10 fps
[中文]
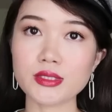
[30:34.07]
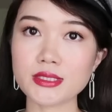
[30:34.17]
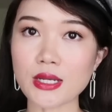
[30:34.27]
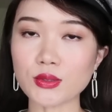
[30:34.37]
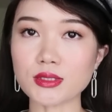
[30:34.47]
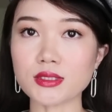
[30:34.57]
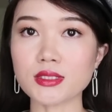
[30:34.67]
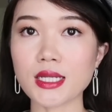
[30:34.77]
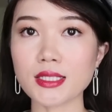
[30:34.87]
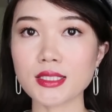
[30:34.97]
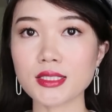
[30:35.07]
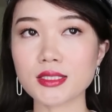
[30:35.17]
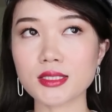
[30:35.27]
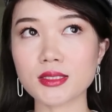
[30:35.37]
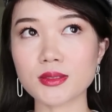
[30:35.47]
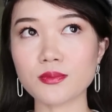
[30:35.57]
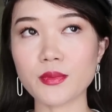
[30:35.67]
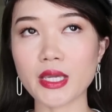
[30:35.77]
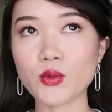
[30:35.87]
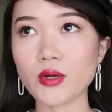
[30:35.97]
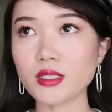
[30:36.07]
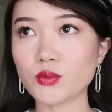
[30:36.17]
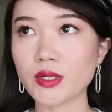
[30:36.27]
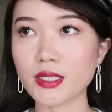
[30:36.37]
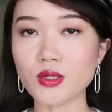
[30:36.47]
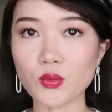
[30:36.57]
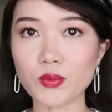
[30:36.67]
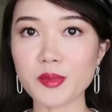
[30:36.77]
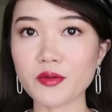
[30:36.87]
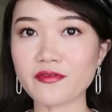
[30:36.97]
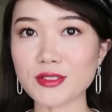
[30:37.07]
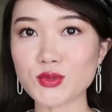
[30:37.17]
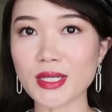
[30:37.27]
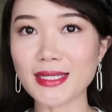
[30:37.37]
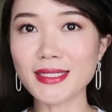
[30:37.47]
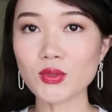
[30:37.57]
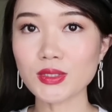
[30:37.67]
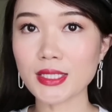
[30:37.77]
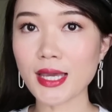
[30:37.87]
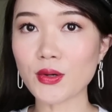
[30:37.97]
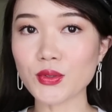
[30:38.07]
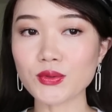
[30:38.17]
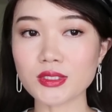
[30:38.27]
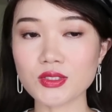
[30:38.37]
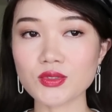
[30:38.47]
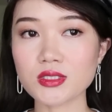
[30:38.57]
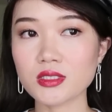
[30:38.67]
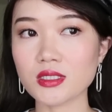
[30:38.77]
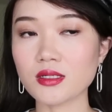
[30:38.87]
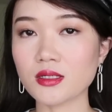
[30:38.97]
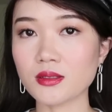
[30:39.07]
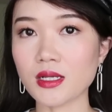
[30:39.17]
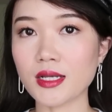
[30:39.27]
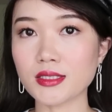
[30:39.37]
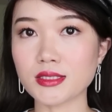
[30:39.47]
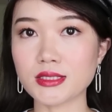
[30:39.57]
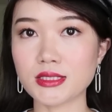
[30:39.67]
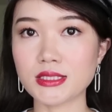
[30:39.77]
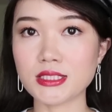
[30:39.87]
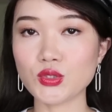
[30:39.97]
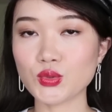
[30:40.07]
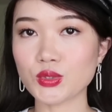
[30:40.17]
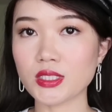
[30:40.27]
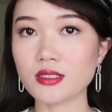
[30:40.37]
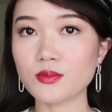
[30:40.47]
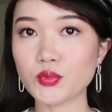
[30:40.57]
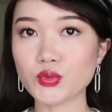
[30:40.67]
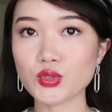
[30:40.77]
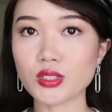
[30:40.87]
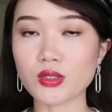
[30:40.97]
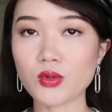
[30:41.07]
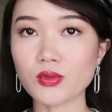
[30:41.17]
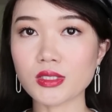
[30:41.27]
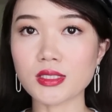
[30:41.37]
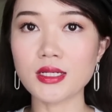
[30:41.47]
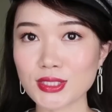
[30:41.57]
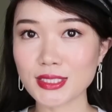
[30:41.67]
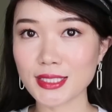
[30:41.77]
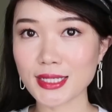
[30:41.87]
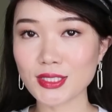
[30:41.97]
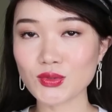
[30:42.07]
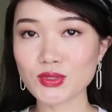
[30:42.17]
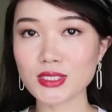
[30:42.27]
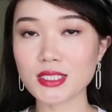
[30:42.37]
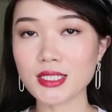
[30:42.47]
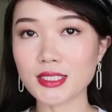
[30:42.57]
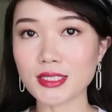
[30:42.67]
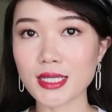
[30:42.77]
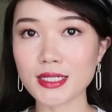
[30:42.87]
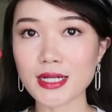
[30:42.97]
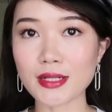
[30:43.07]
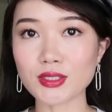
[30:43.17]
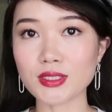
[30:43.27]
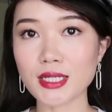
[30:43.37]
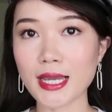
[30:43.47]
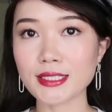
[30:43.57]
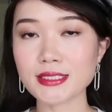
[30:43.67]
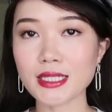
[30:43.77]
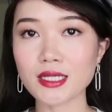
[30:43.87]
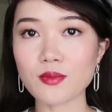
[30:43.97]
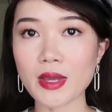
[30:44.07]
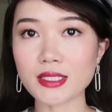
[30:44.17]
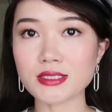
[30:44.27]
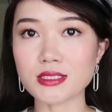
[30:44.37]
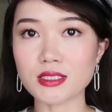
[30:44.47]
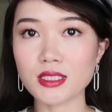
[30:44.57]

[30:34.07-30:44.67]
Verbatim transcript: 衣草的，它那个玫瑰的我也有，没有翻出来，都挺好用的，就是一个很。基础的一个补水的功能，这个应该就是一个很天然的开价的一个牌子，